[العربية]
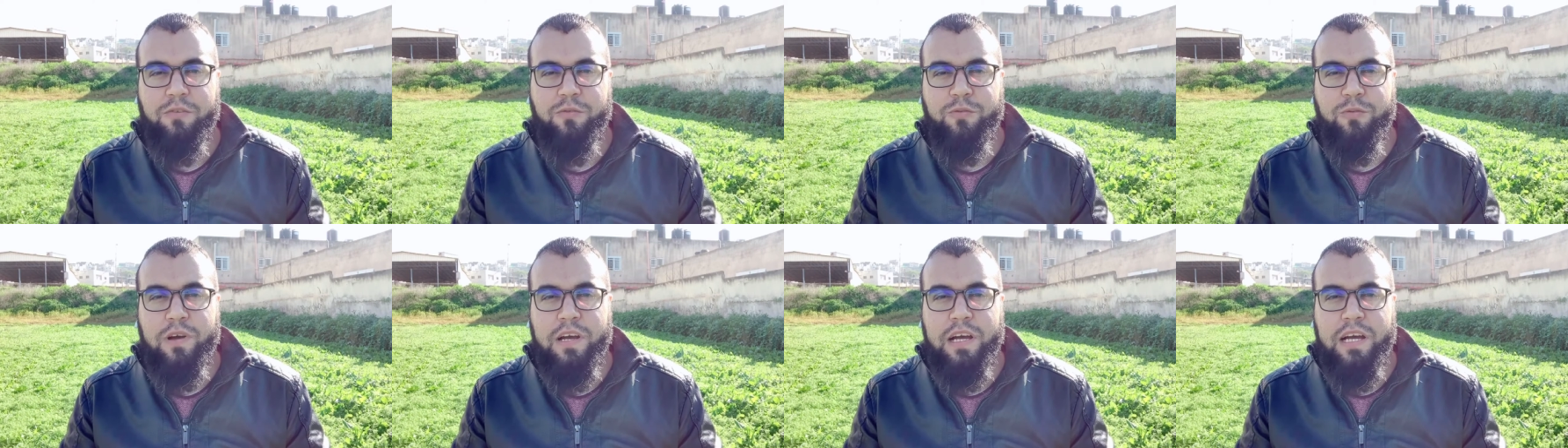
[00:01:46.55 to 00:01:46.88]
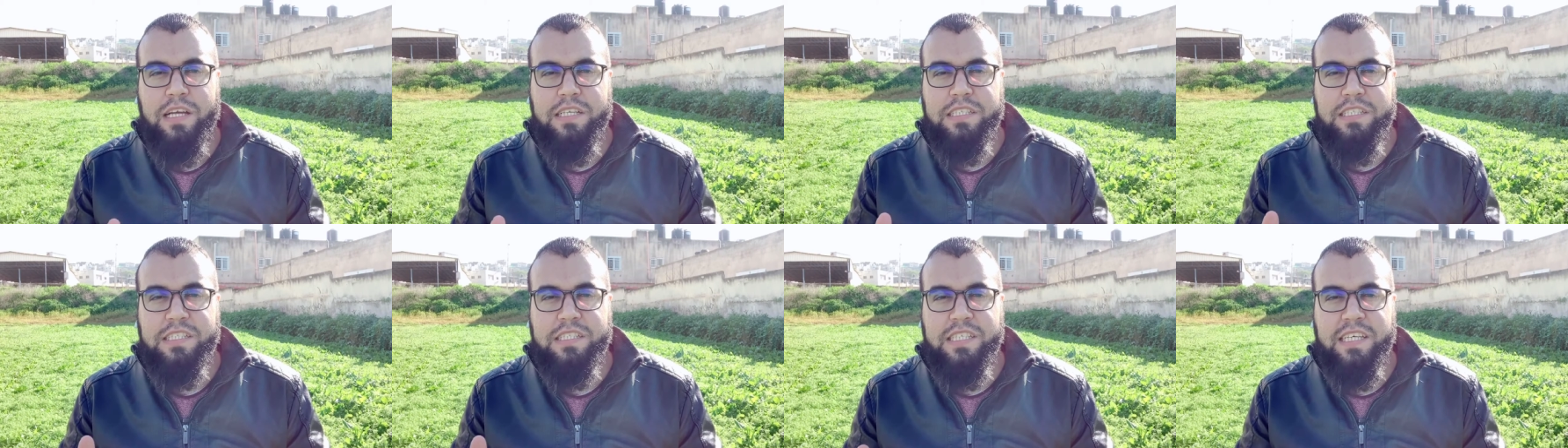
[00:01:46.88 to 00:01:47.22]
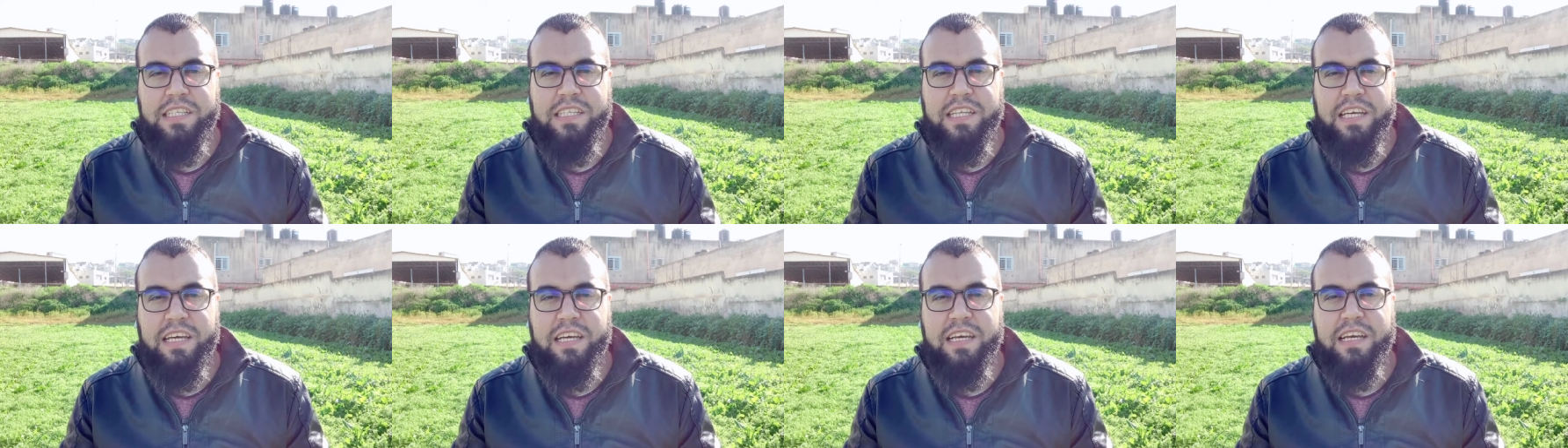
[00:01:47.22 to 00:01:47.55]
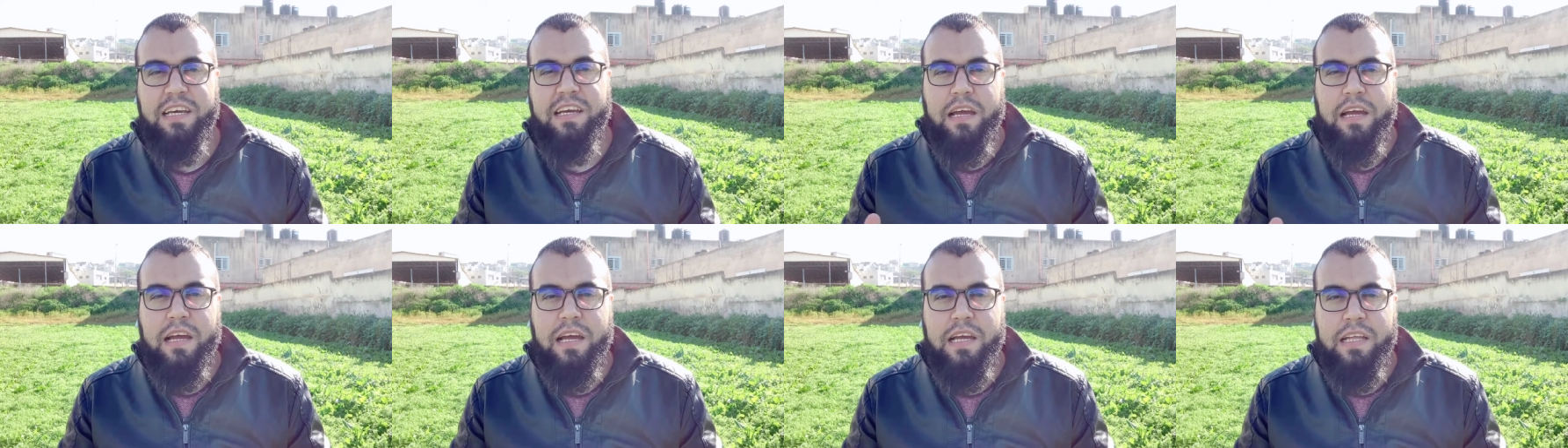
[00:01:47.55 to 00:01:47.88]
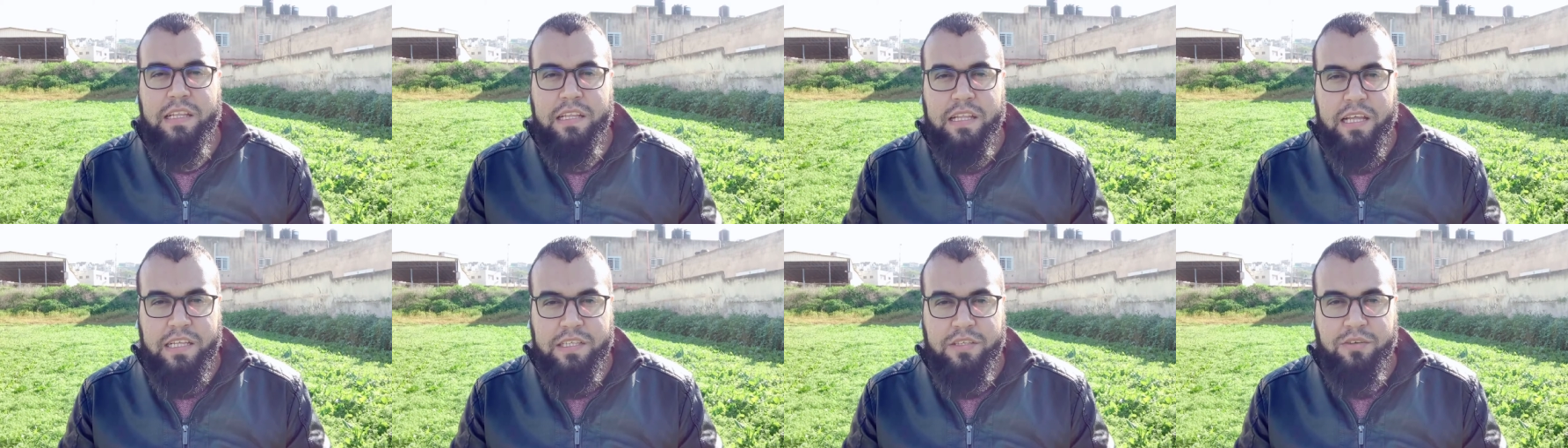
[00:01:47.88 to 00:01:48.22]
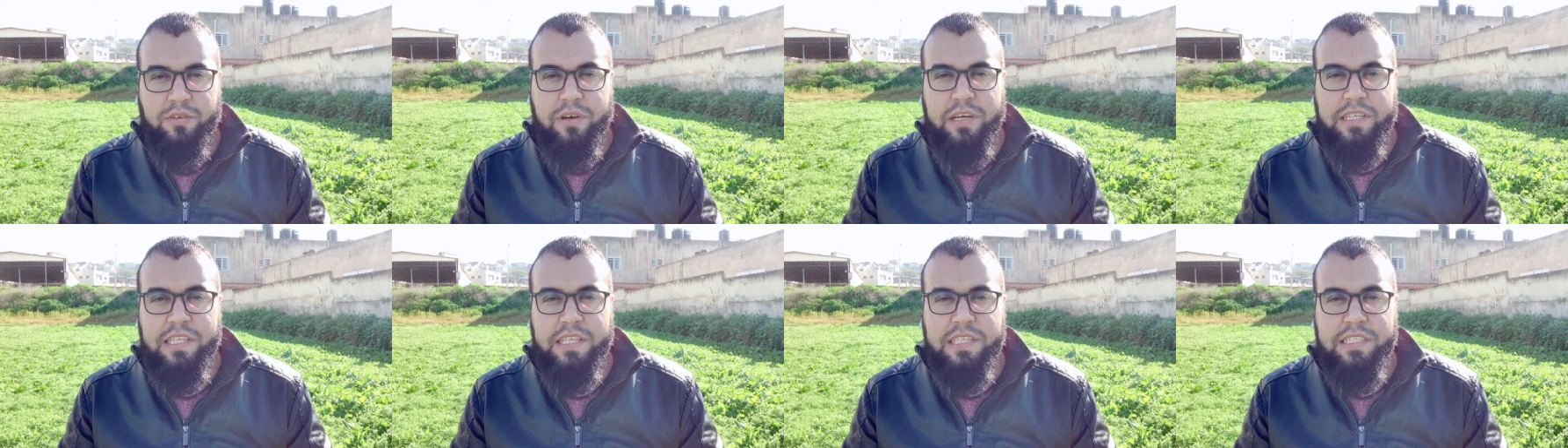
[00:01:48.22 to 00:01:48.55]
وجسدها
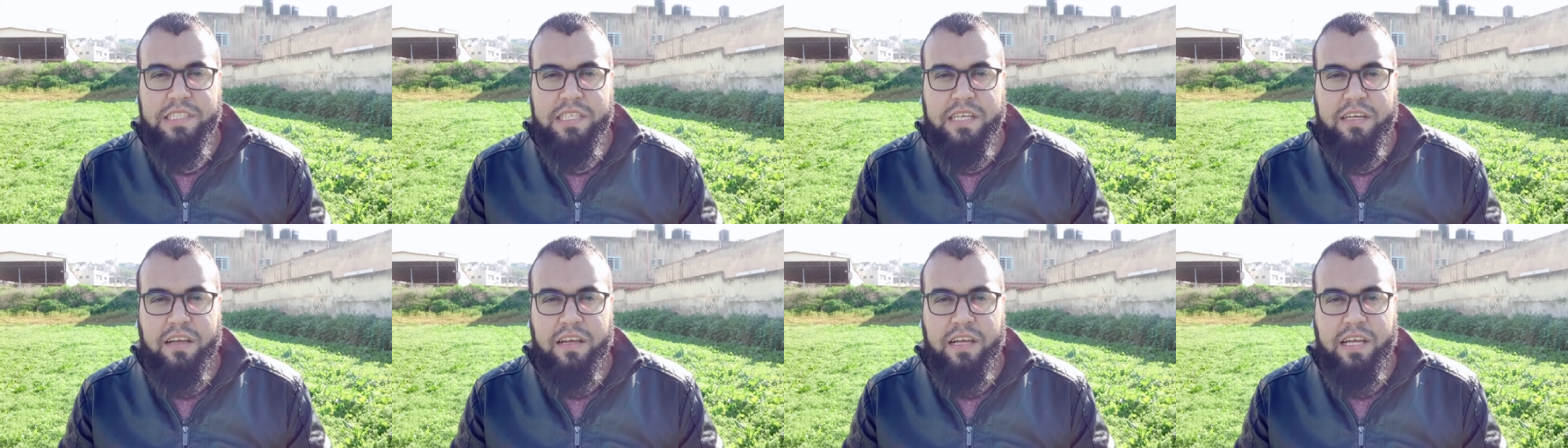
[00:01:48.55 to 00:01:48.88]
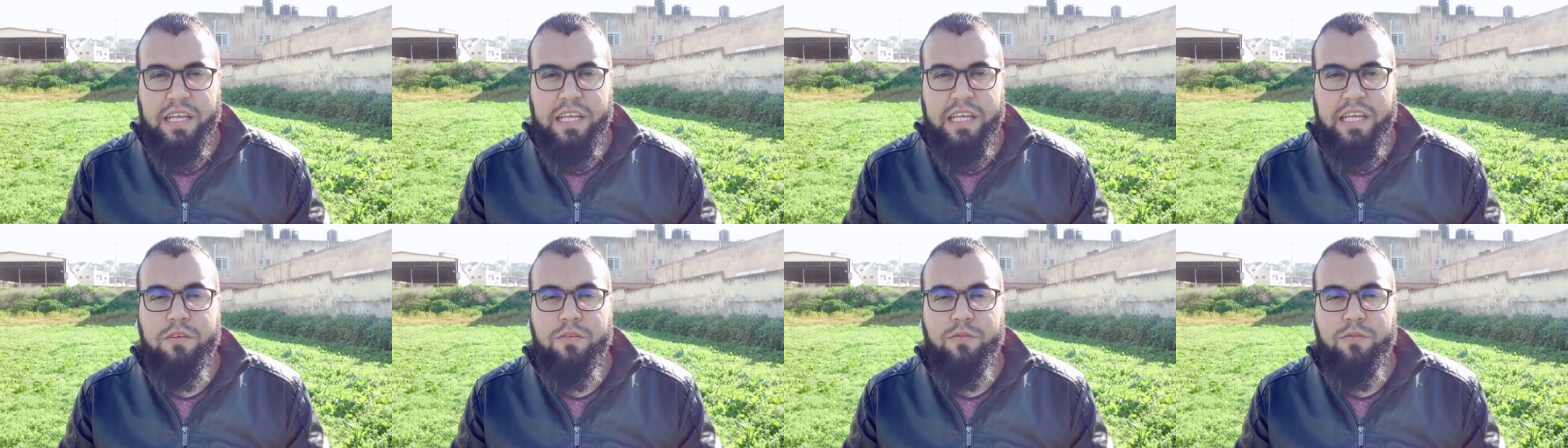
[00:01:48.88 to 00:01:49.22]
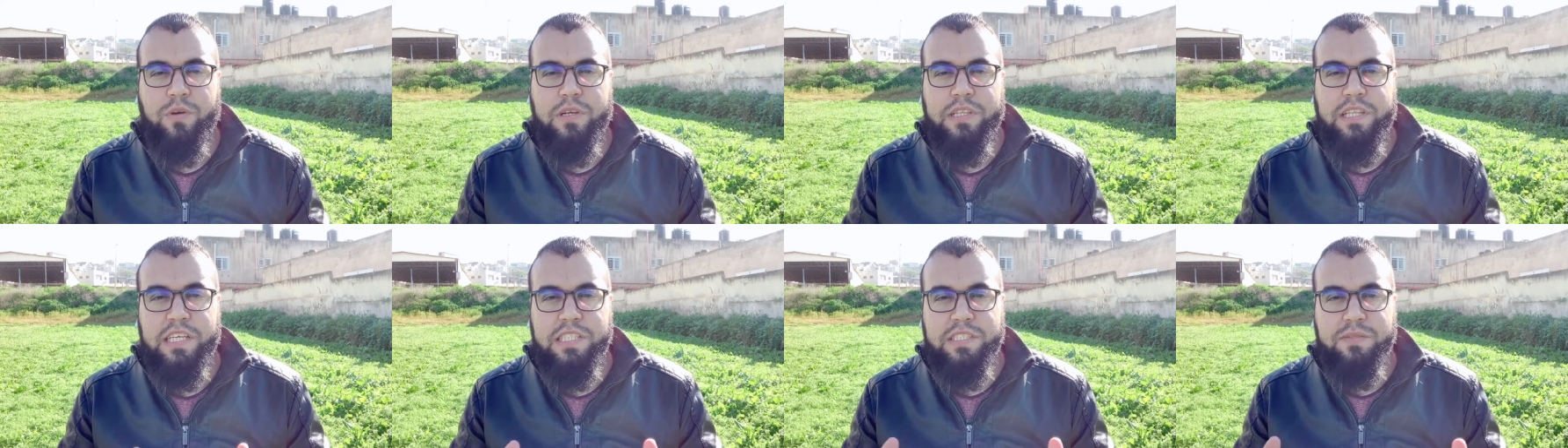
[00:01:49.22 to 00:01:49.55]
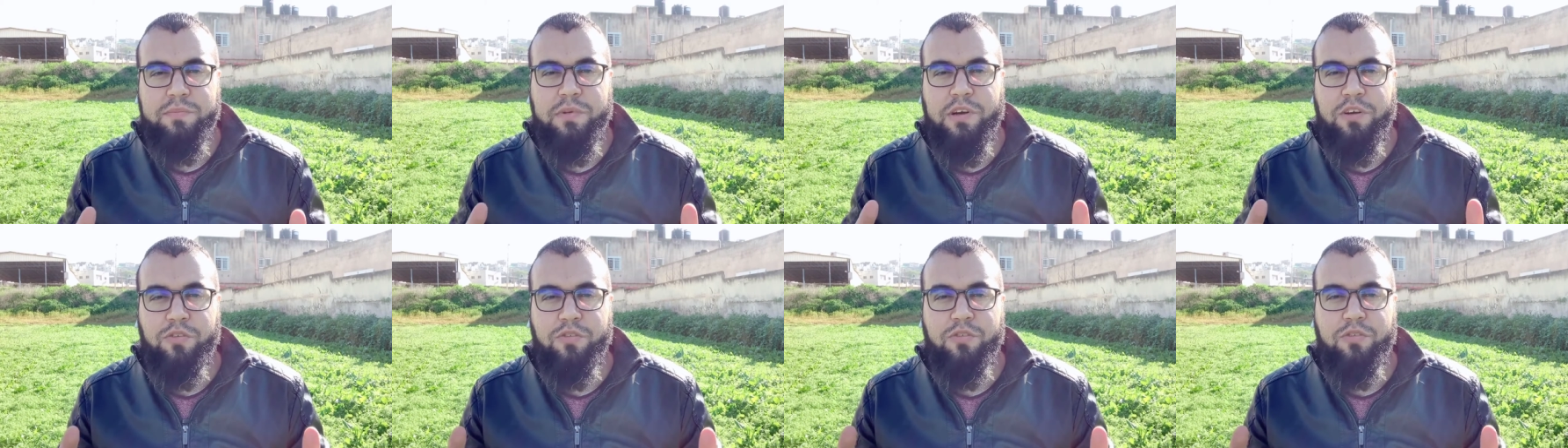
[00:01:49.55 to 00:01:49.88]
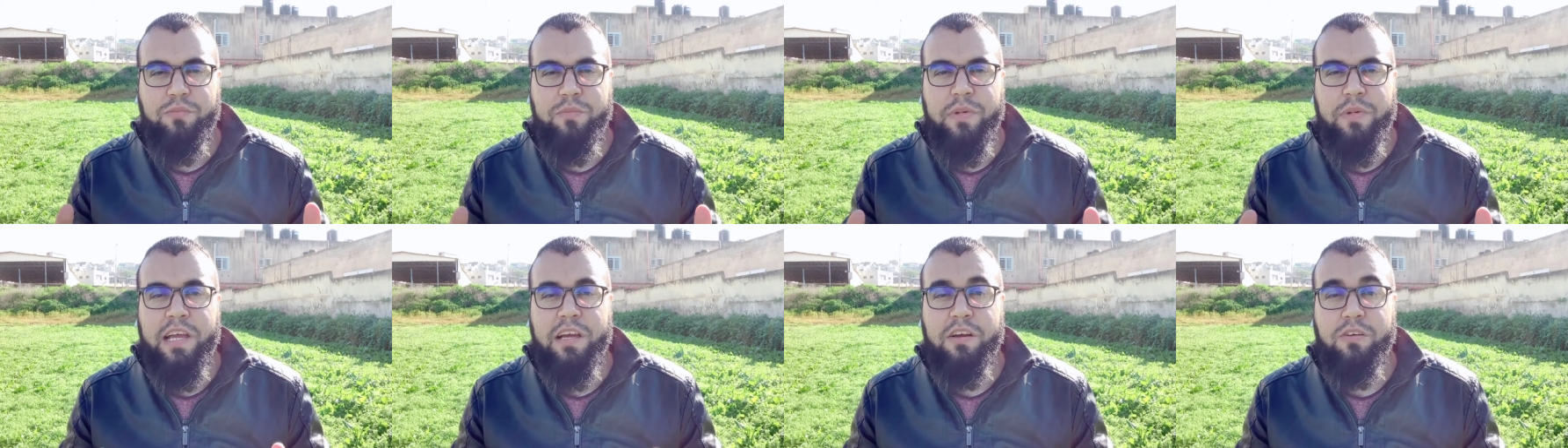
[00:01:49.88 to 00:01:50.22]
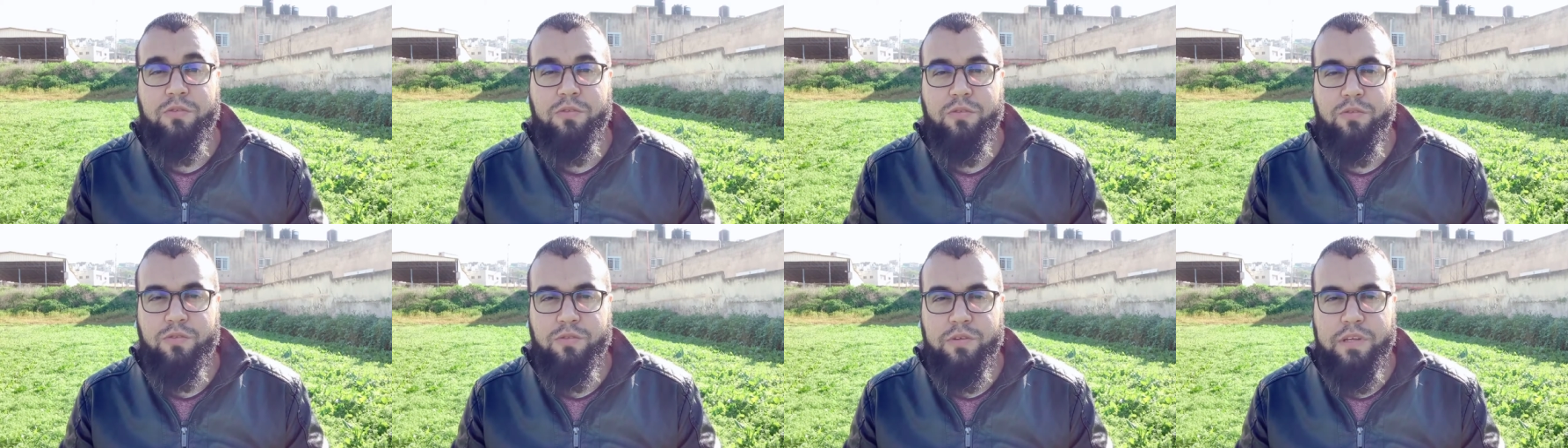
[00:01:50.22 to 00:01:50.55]
الأدوات الجراحية وتسمع ما
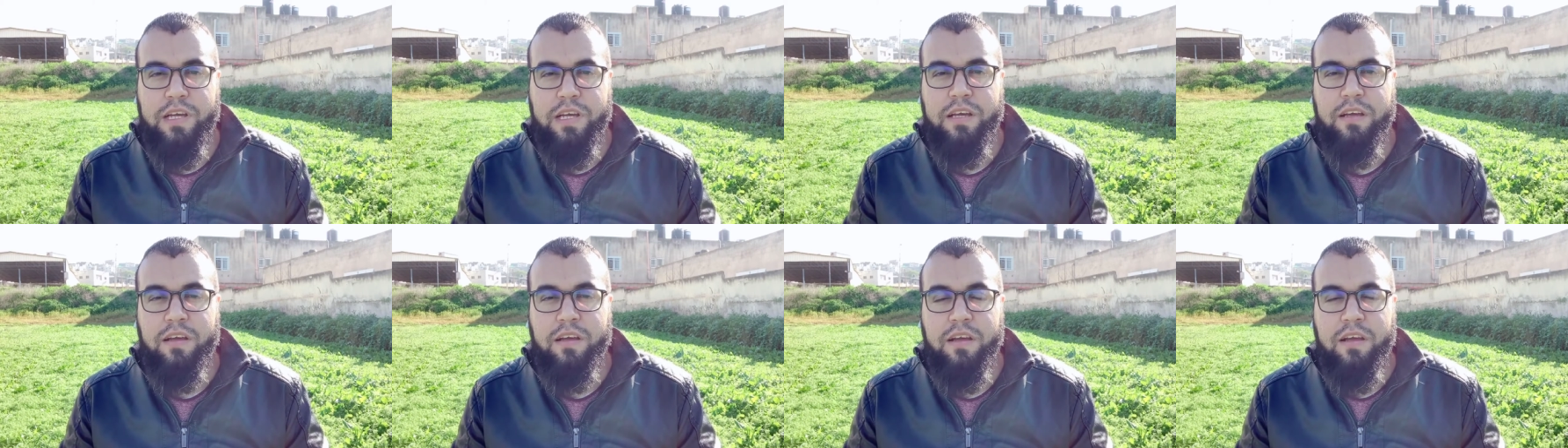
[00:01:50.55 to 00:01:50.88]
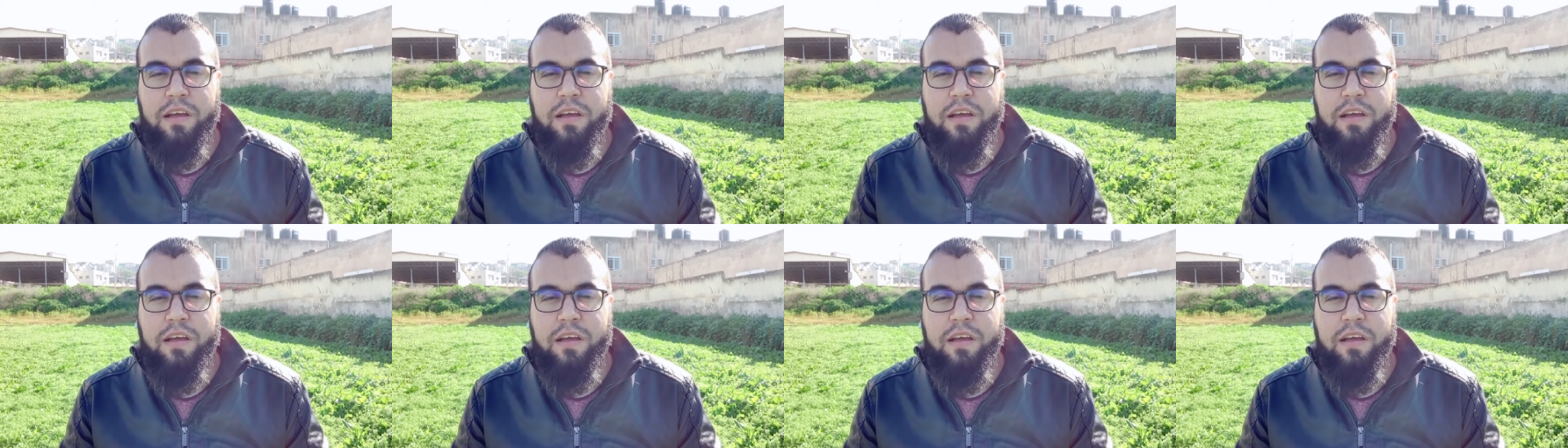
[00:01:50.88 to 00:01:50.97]
يقولونه